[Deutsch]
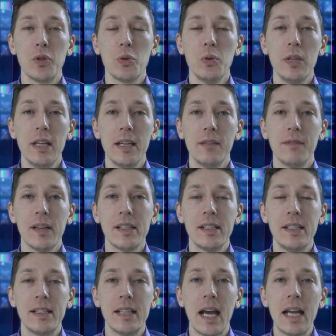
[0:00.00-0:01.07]
zulegen, was
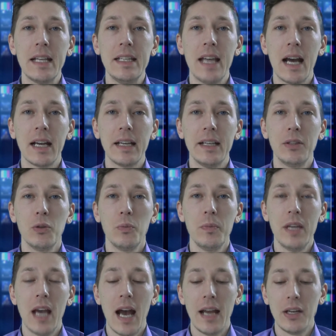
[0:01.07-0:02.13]
die Zeiten angeht, um
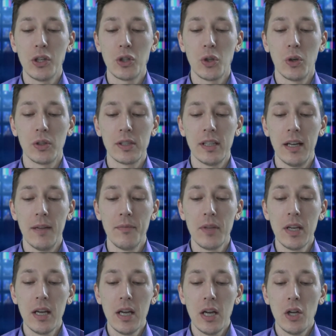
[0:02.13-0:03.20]
hier eine Chance
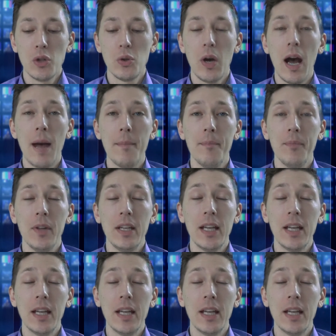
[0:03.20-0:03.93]
zu zu haben.